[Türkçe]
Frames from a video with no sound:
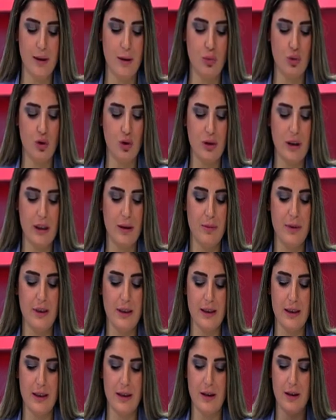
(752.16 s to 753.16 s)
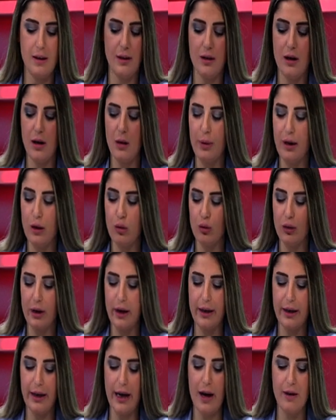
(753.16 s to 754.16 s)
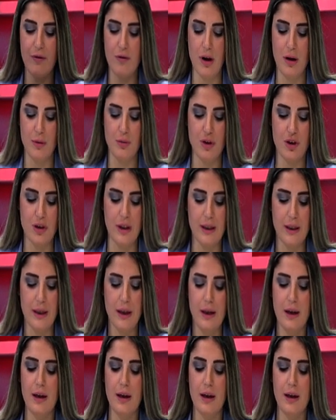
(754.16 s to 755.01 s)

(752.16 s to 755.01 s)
e, bültenimizde e, haber olarak yer vermiştik.